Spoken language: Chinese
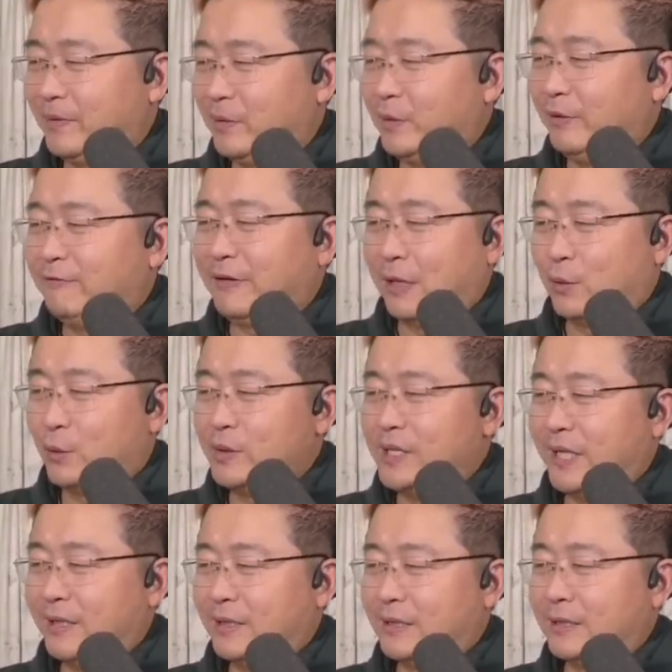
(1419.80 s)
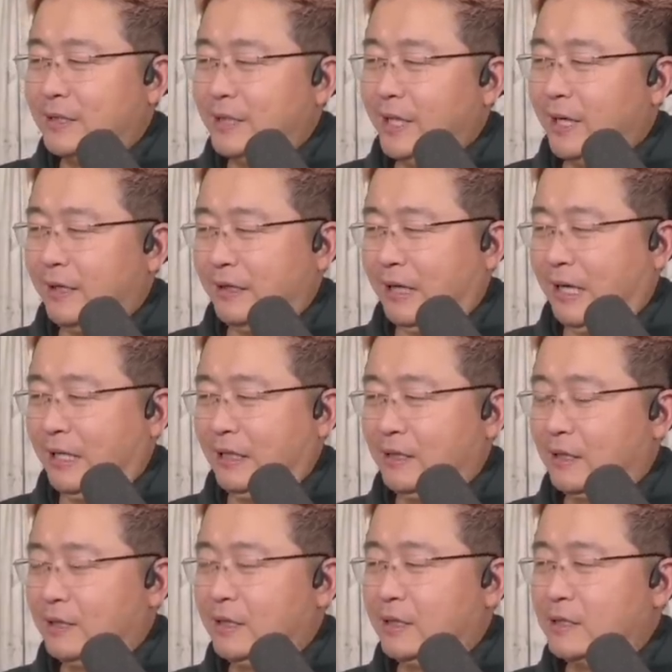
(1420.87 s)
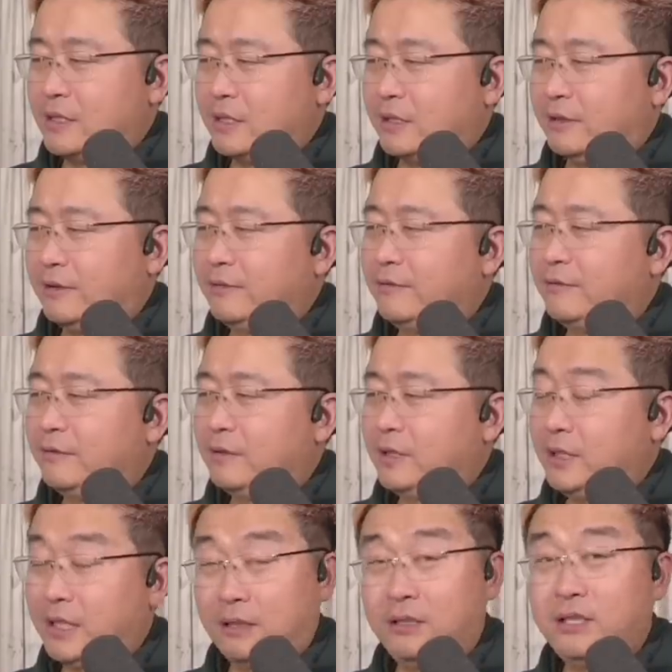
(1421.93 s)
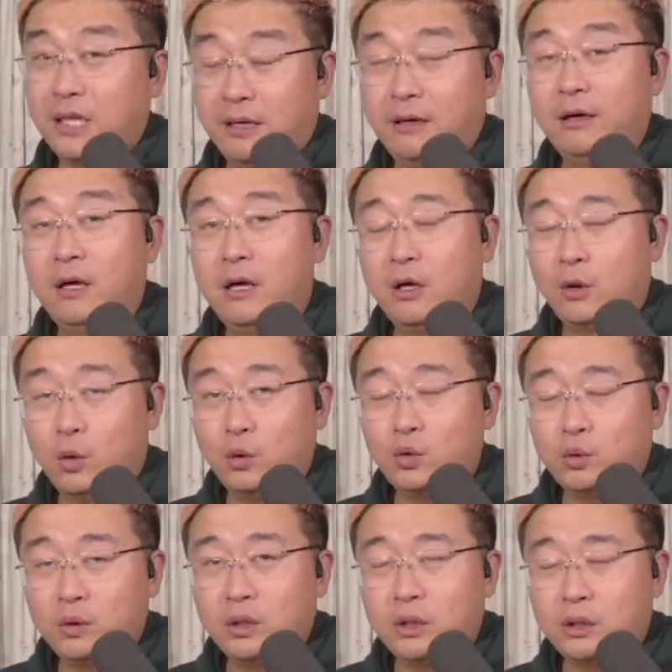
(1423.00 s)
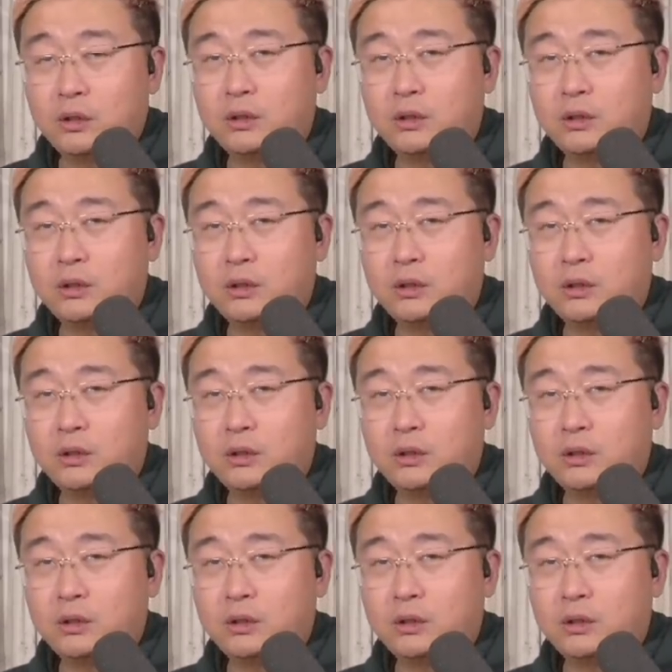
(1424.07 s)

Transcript: 对，法国在核电啊等等这个，你看你想空中，